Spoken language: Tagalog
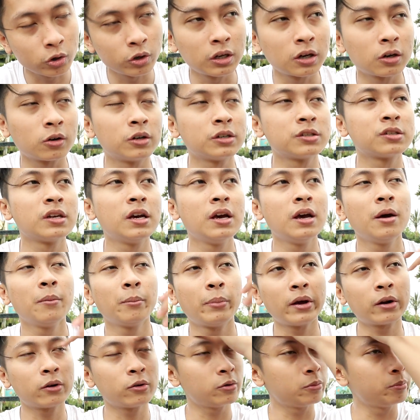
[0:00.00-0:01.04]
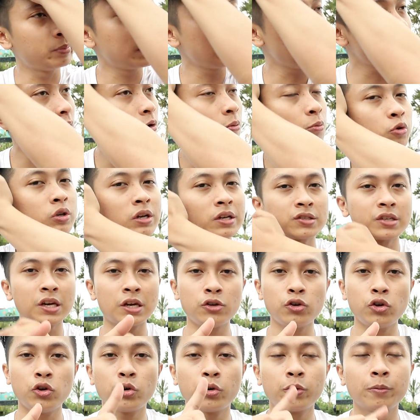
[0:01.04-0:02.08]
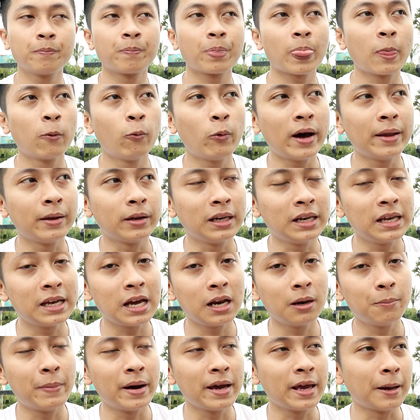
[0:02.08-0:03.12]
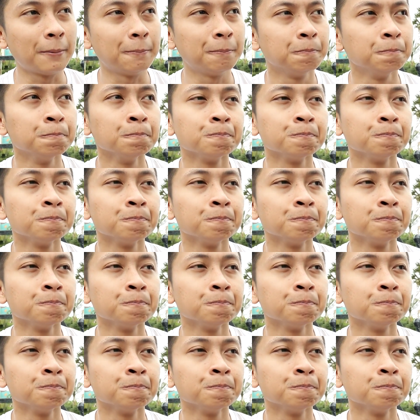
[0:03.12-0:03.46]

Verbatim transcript: ko na course pero bigay ko muna sa inyo yung one legal ba yan